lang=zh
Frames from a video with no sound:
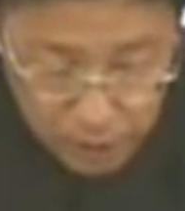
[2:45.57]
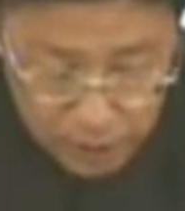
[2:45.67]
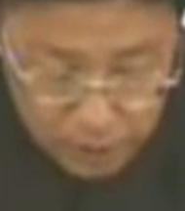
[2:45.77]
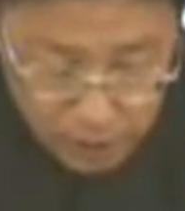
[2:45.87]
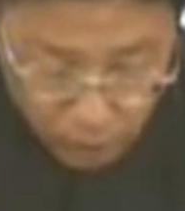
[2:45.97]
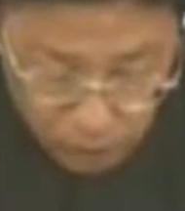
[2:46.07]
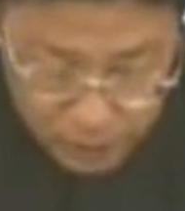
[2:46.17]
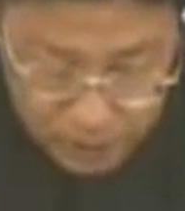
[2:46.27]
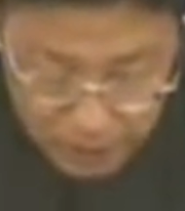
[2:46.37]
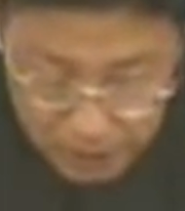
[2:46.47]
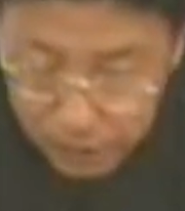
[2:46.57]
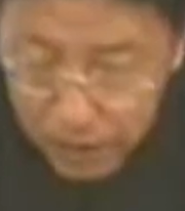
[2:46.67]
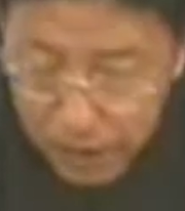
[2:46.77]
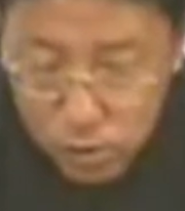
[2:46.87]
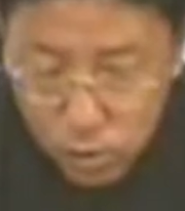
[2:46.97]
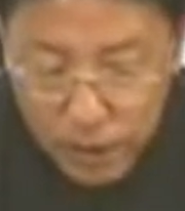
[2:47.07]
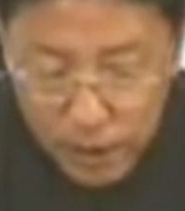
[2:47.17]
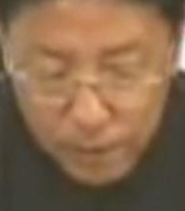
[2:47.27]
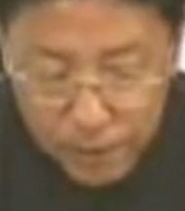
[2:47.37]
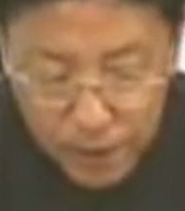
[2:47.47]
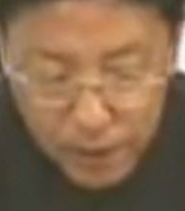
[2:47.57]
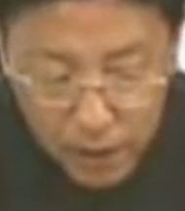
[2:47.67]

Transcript: 他也就认为你后边这字对了，